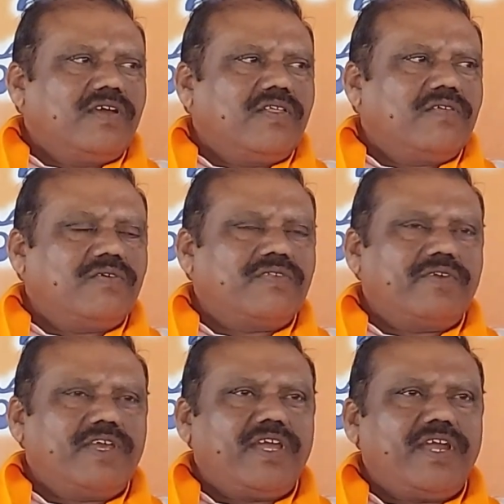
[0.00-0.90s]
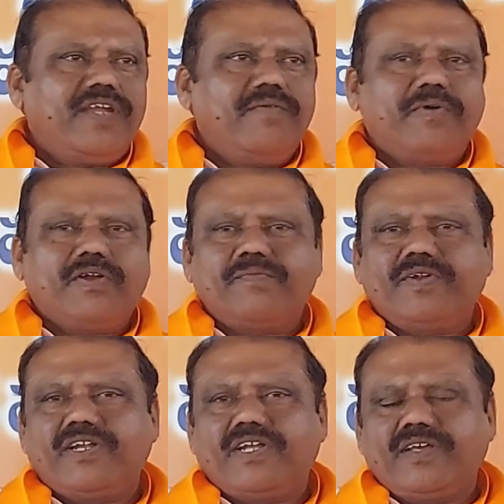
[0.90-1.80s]
అందుకోసమే ఏ
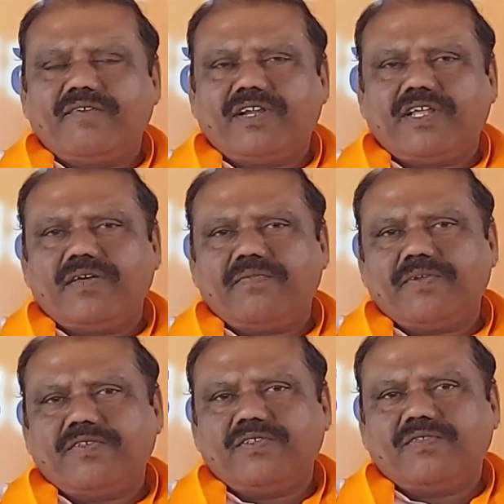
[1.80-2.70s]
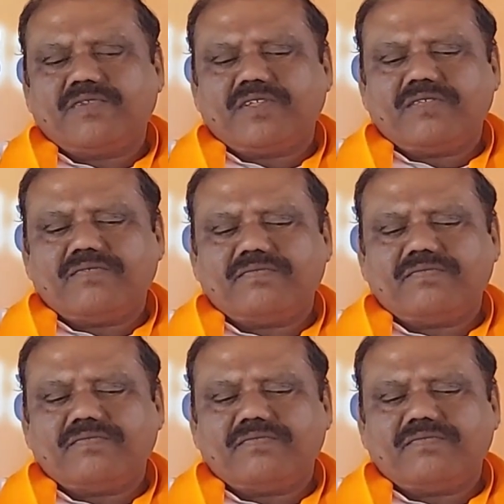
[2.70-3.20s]
డిపార్ట్మెంట్ అయినా ఇవాళ అదే పరిస్థితి ఉంది